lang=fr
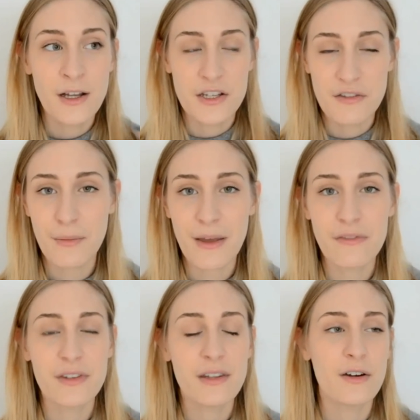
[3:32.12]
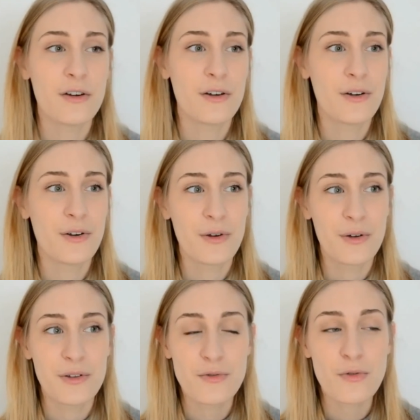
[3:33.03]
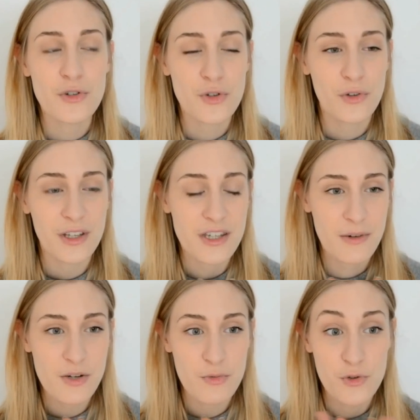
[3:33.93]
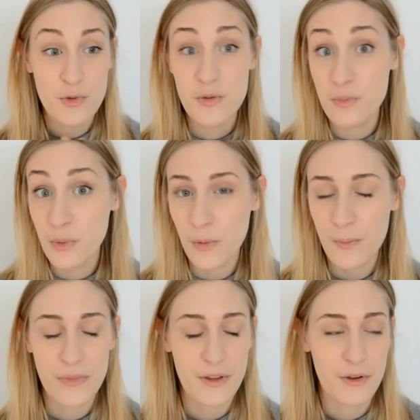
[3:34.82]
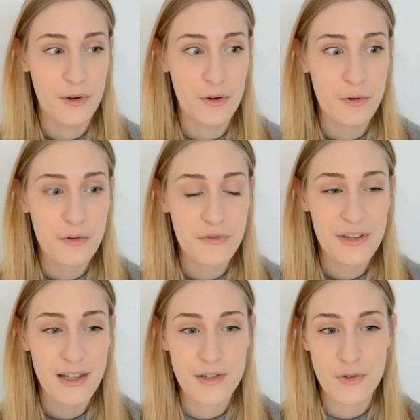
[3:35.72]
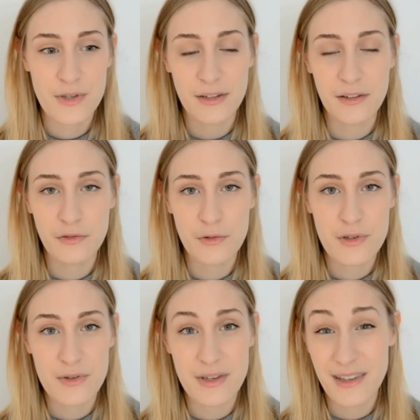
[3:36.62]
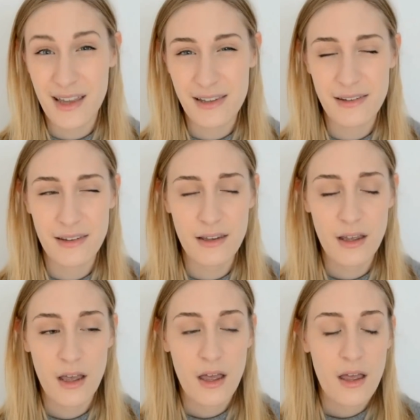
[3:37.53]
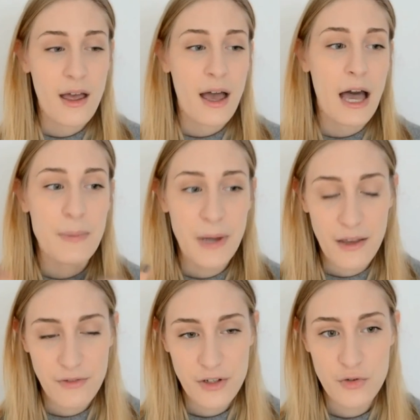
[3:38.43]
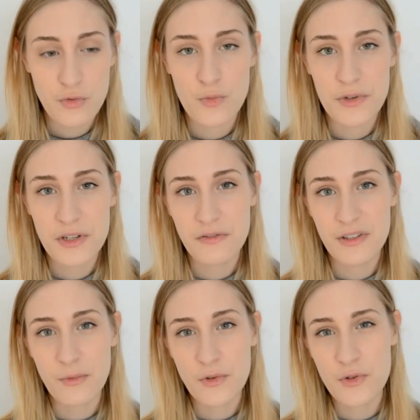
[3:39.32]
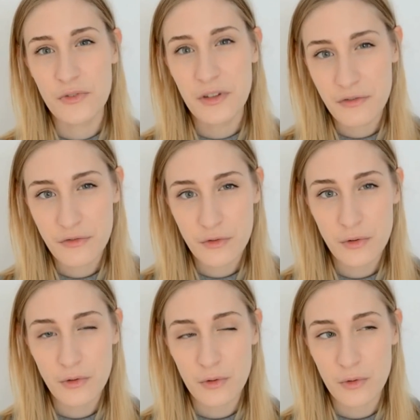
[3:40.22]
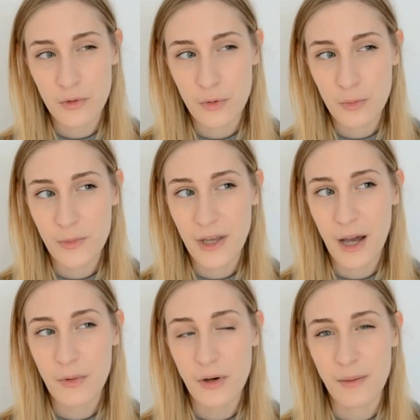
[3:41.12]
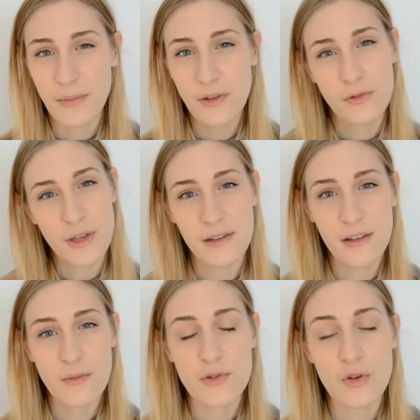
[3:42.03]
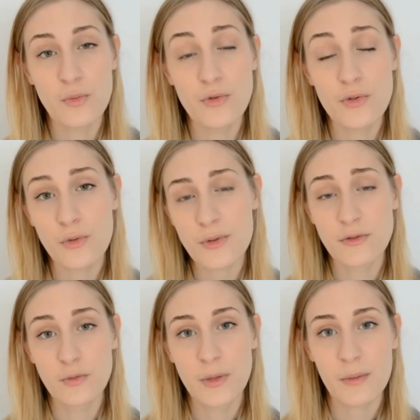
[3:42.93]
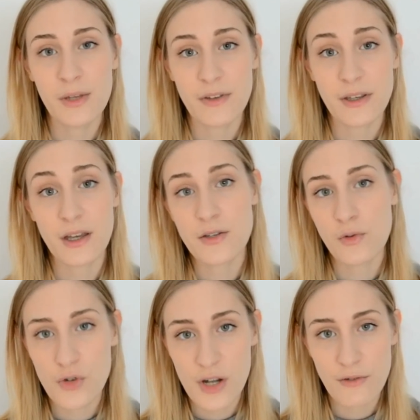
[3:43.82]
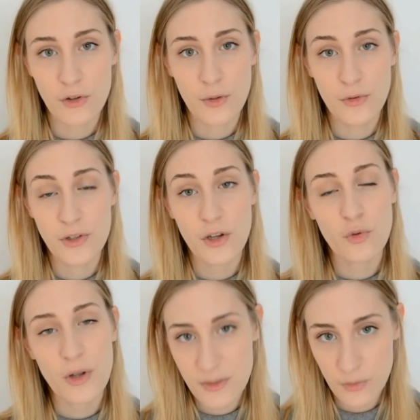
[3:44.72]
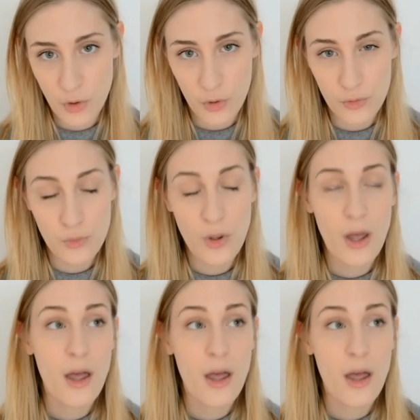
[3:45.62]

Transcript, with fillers: J'ai fait ma vie. Euh, du coup quand je suis rentrée chez moi je me suis dit bon euh, au final est-ce que c'est un défaut est-ce que c'est une qualité Après réflexion je me dis que finalement ce défaut au premier abord est peut-être une qualité parce qu'au bout du compte ça vous permet avec un seul rouge à lèvres d'obtenir trois types de rendus